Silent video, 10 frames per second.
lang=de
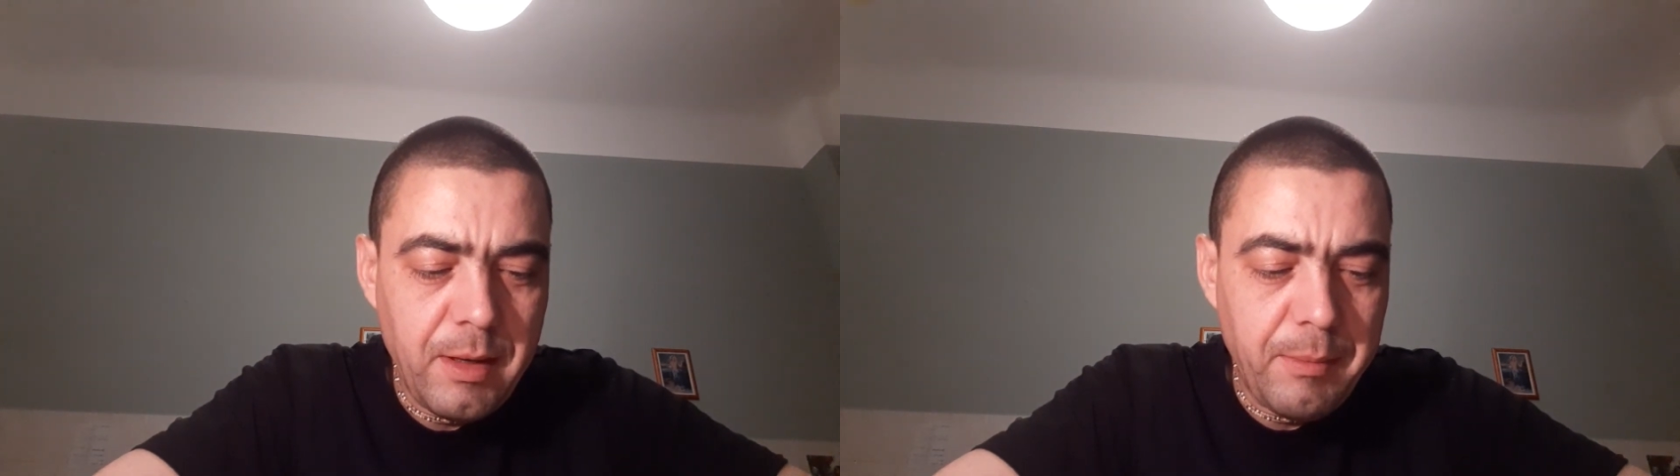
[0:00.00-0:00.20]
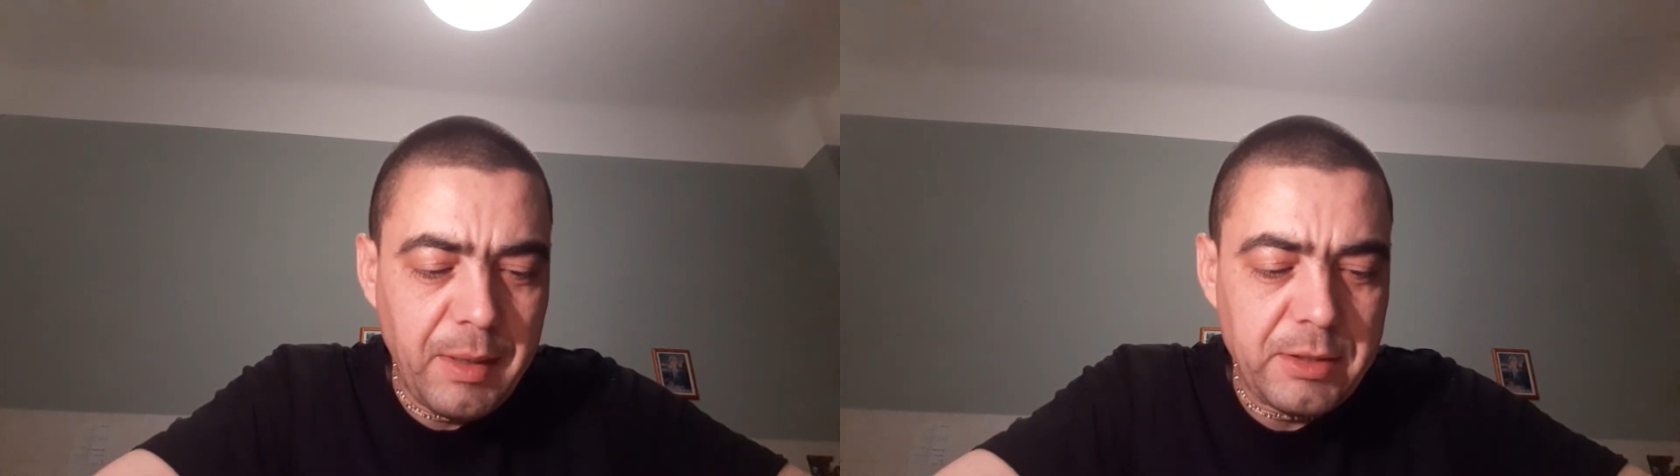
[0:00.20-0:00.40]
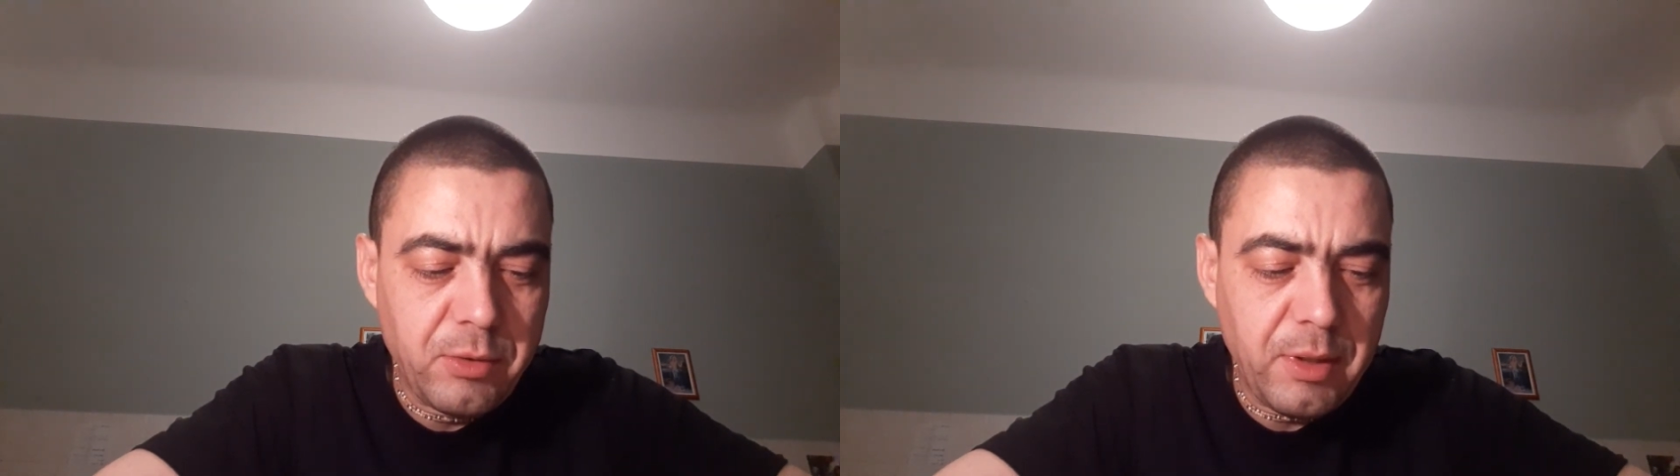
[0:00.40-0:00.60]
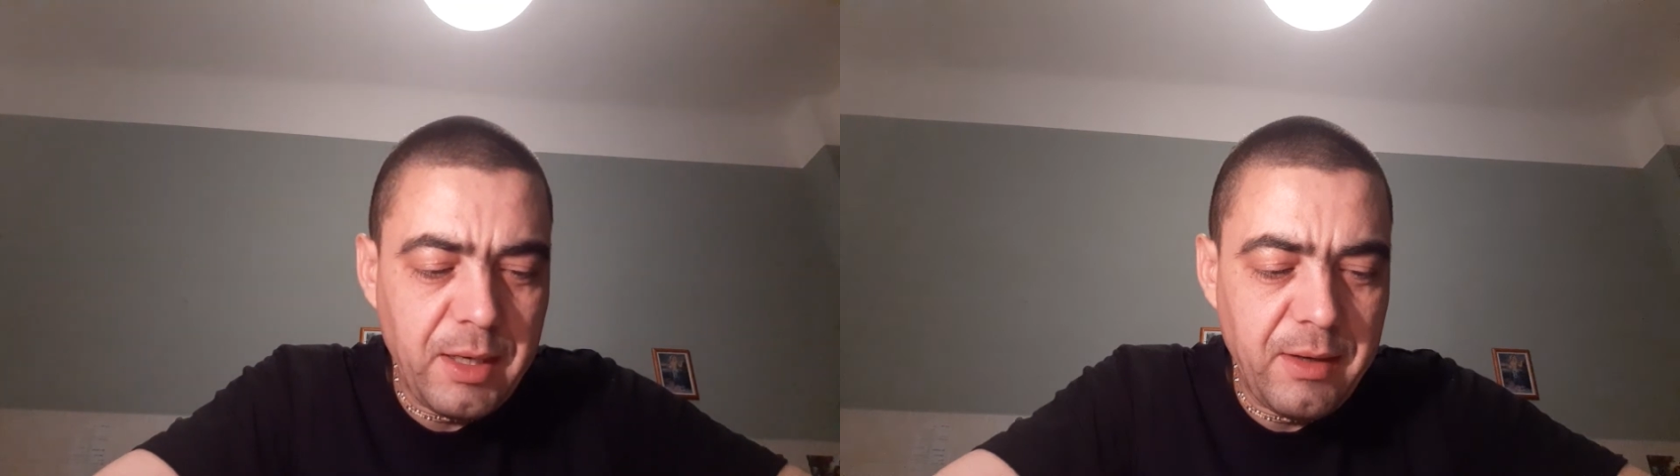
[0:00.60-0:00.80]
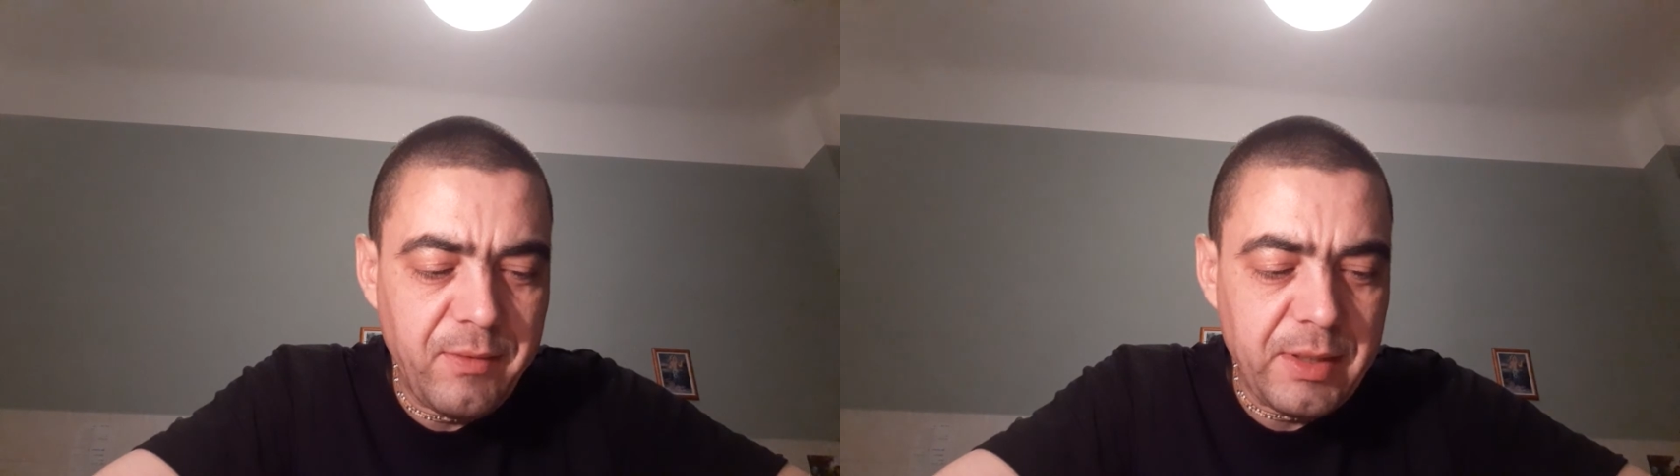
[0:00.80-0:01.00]

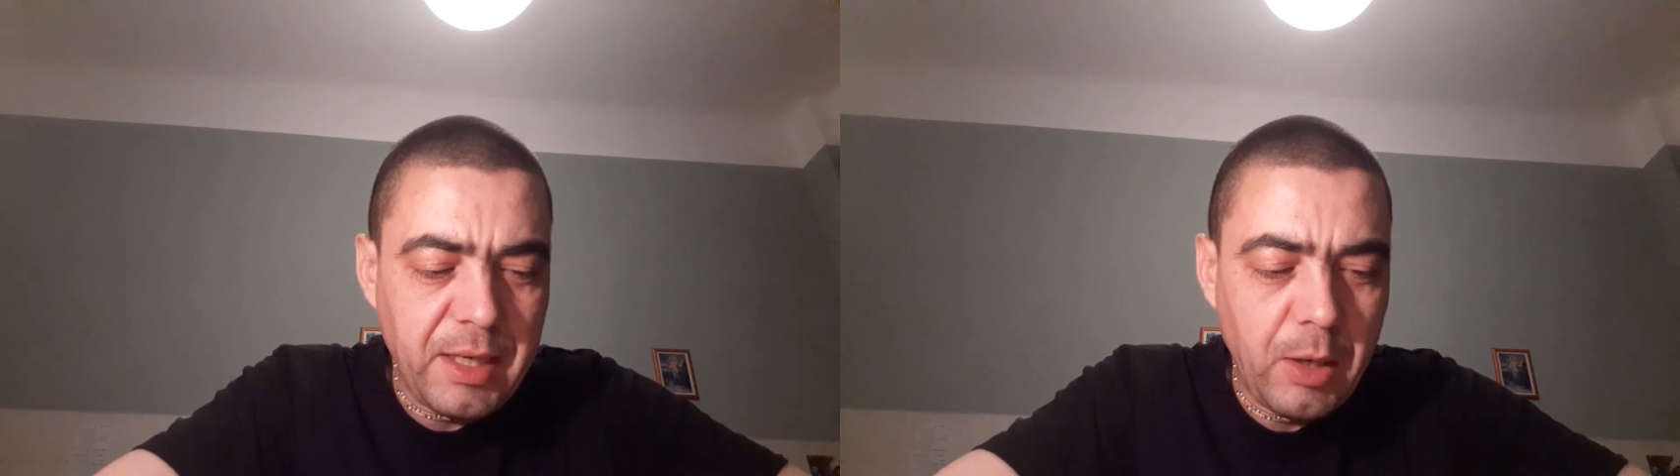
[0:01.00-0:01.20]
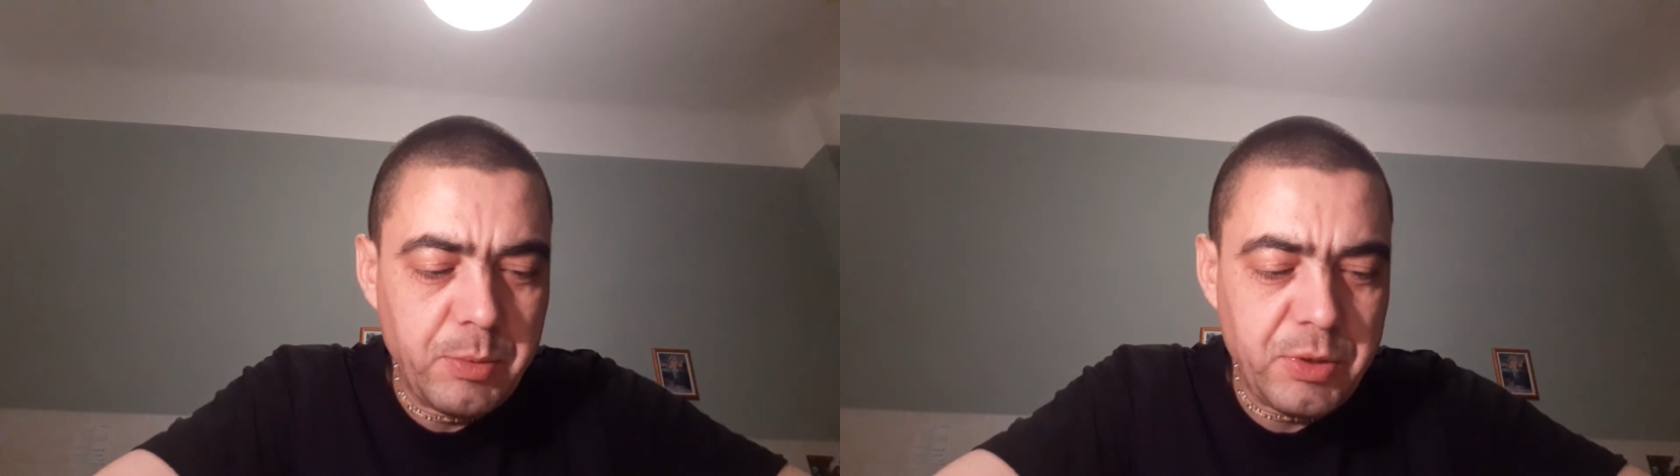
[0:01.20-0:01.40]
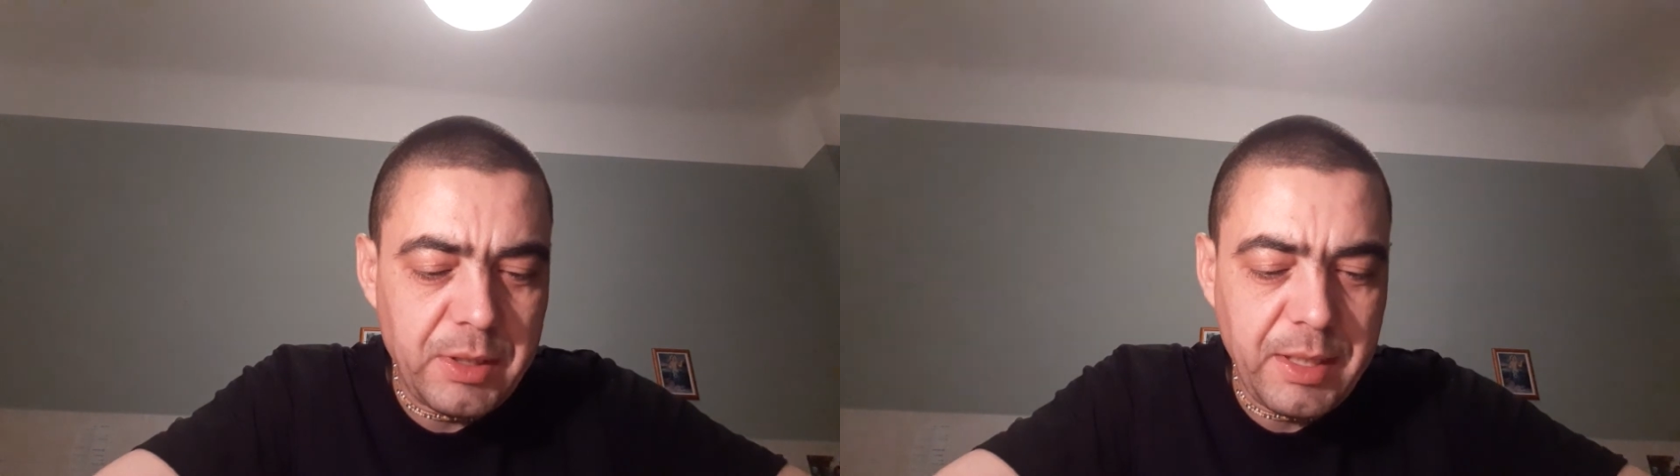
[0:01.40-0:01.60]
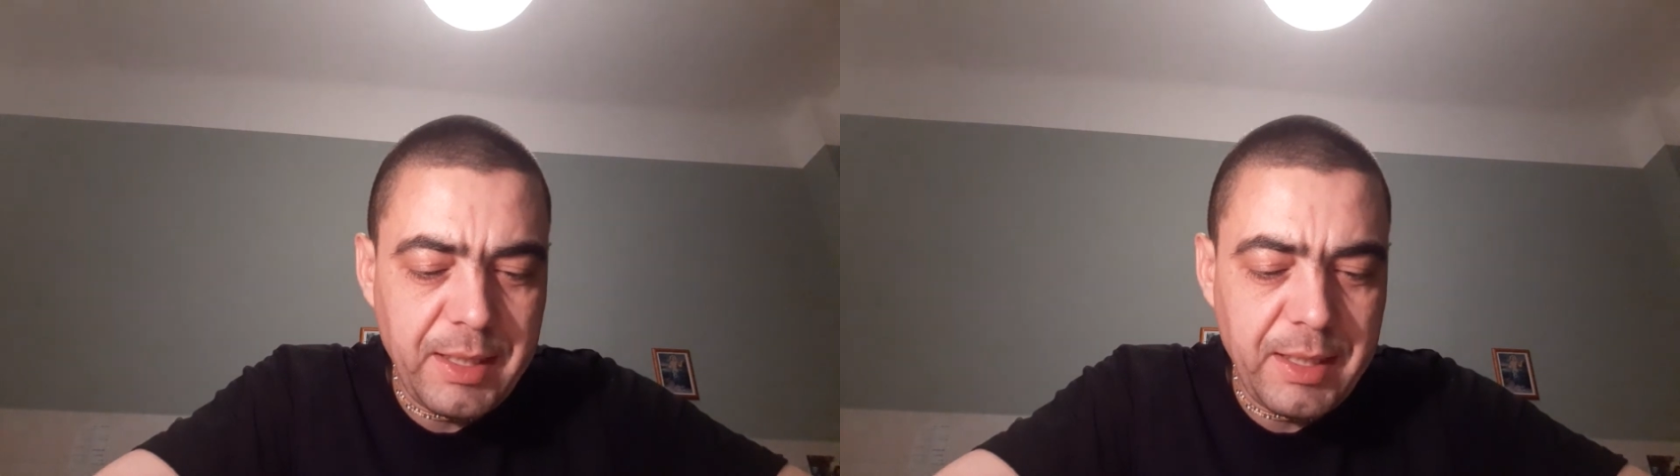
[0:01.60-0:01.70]
Mathura war die Hauptstadt der